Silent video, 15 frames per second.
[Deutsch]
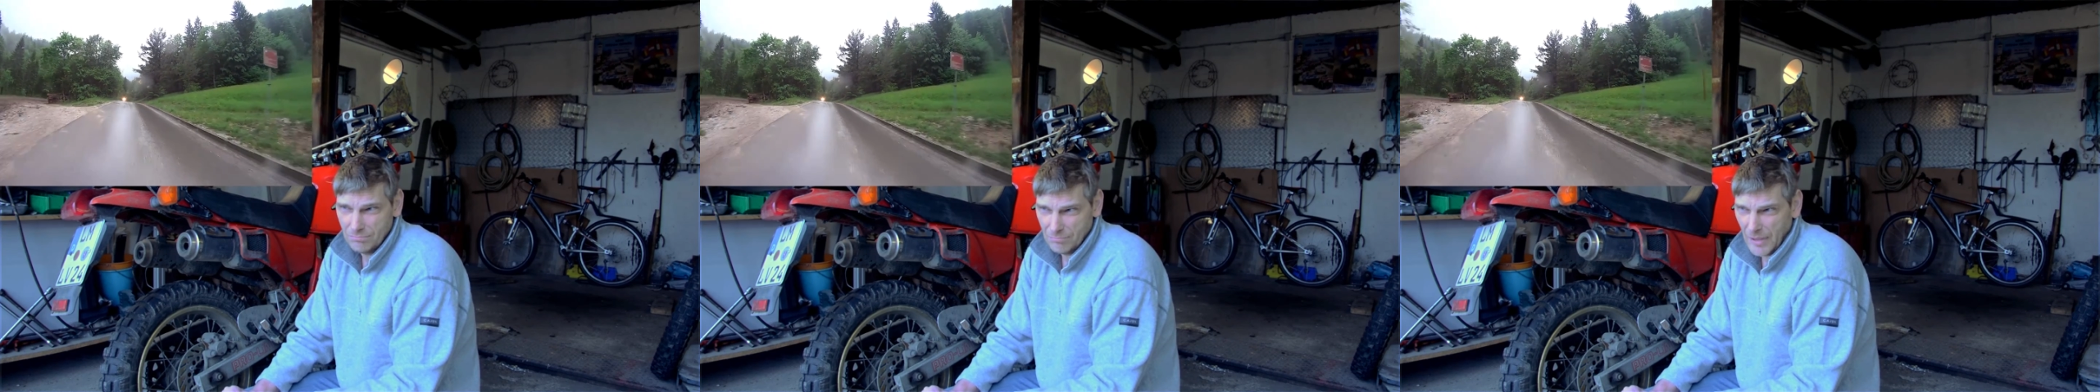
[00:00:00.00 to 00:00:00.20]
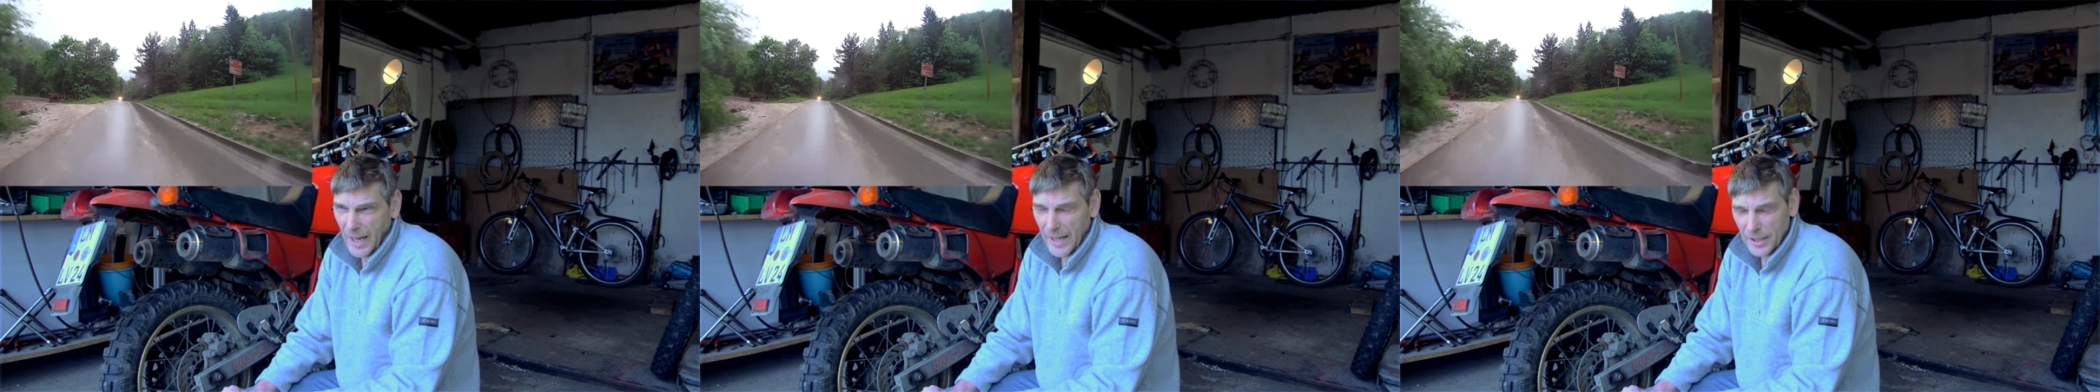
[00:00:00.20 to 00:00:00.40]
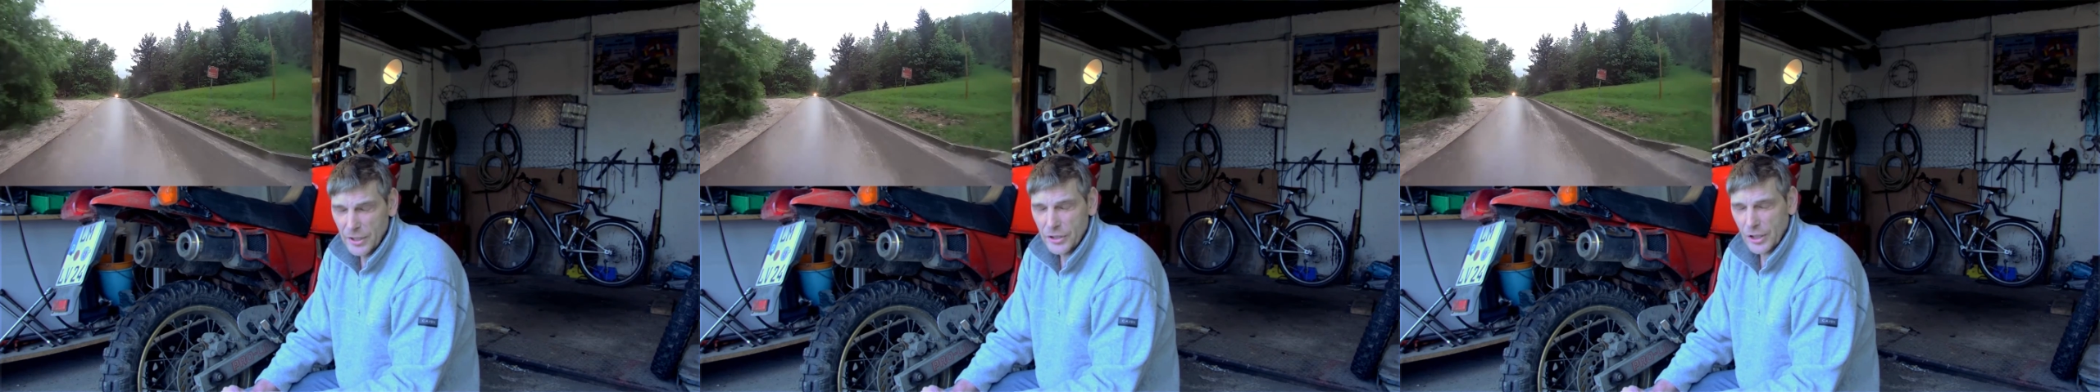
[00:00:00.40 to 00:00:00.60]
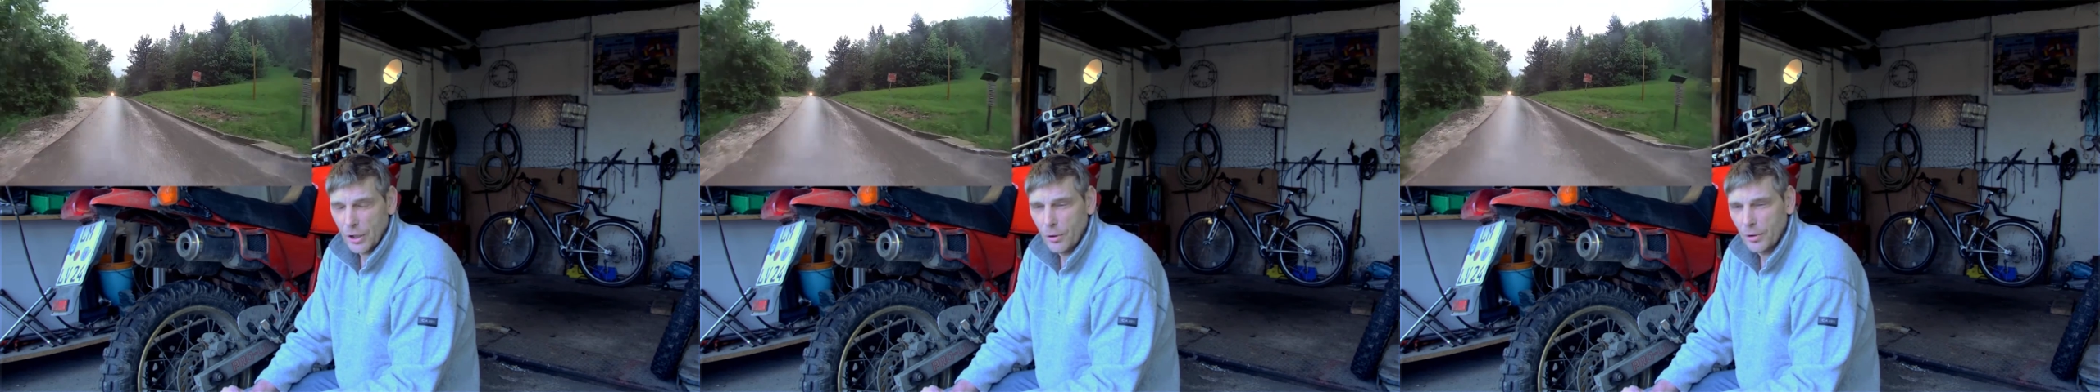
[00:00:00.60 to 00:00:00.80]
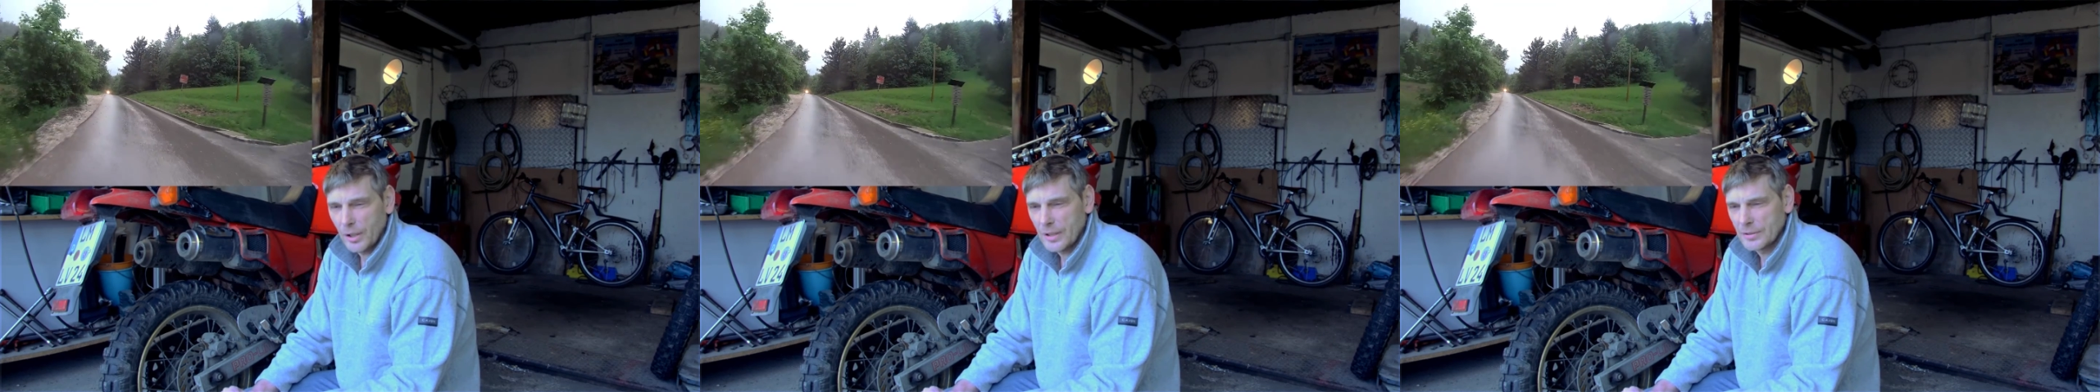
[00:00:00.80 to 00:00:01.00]
eigentlich
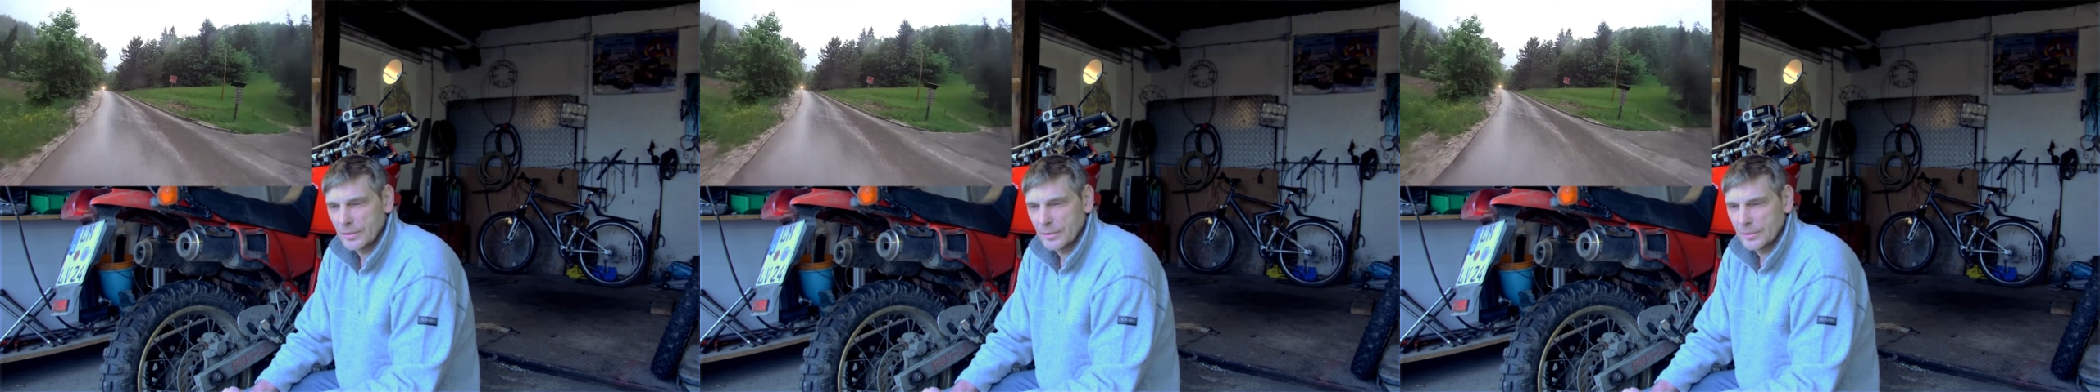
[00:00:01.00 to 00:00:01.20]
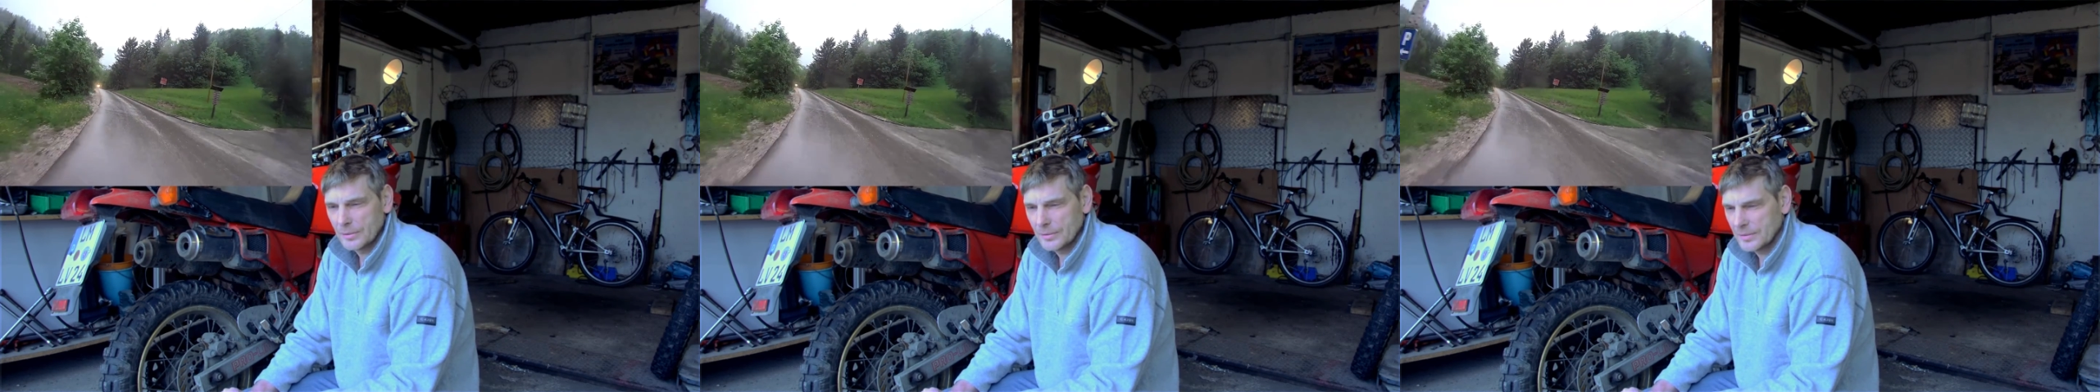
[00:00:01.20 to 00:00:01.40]
auch, also